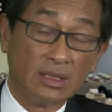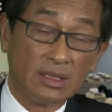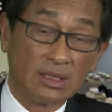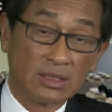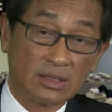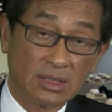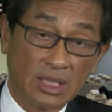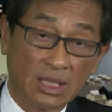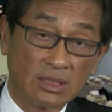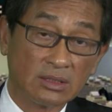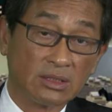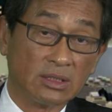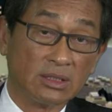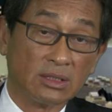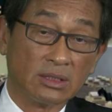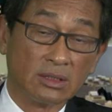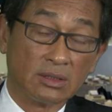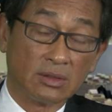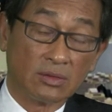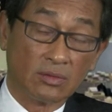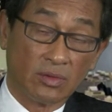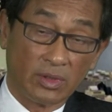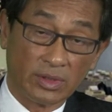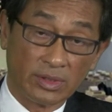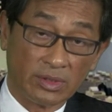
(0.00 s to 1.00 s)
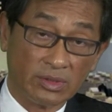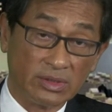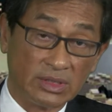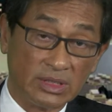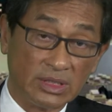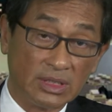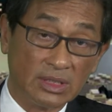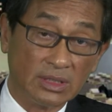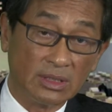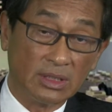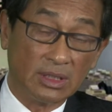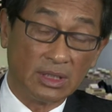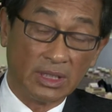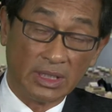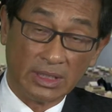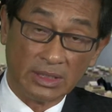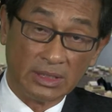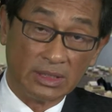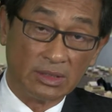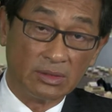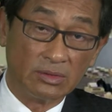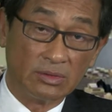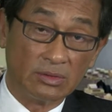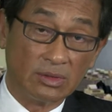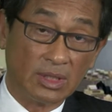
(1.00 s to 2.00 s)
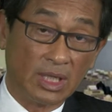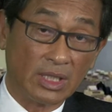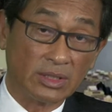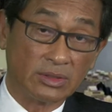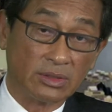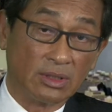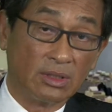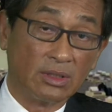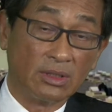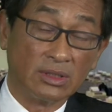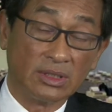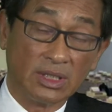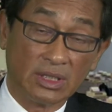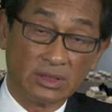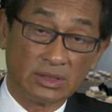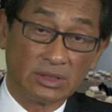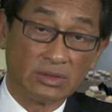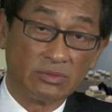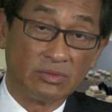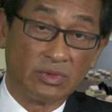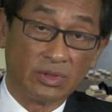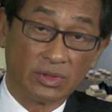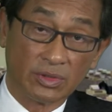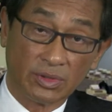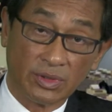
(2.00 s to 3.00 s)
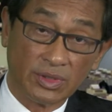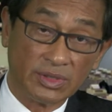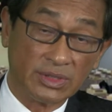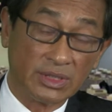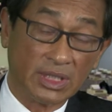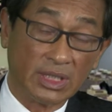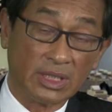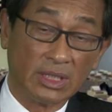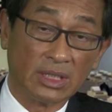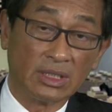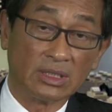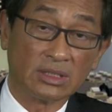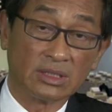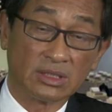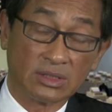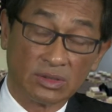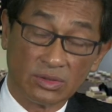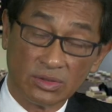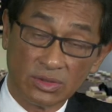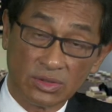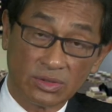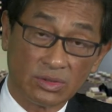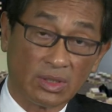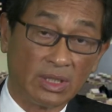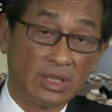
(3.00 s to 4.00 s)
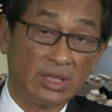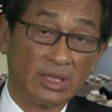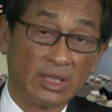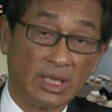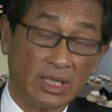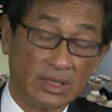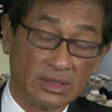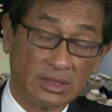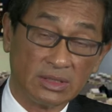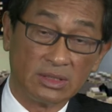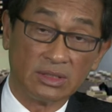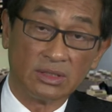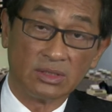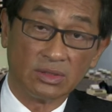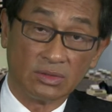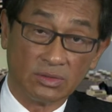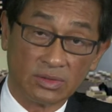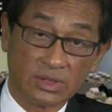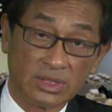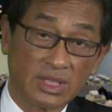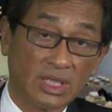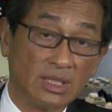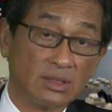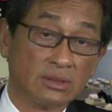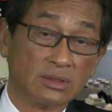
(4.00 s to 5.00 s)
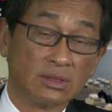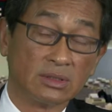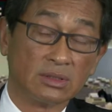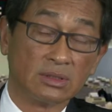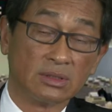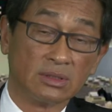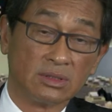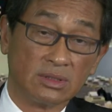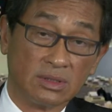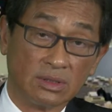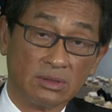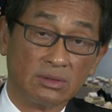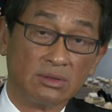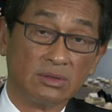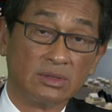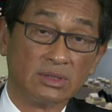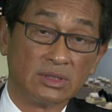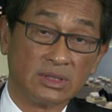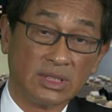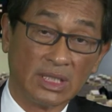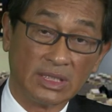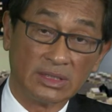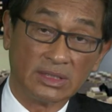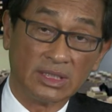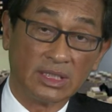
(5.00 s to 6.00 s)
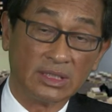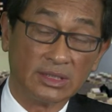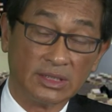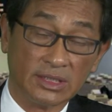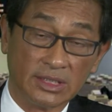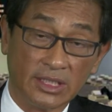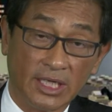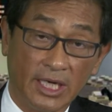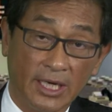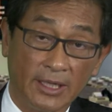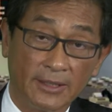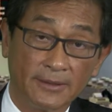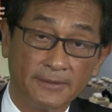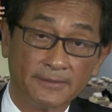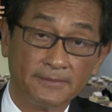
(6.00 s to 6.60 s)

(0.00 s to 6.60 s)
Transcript: 三者国有银内银股来说，要是我推荐的首选，还是九三九建设银行。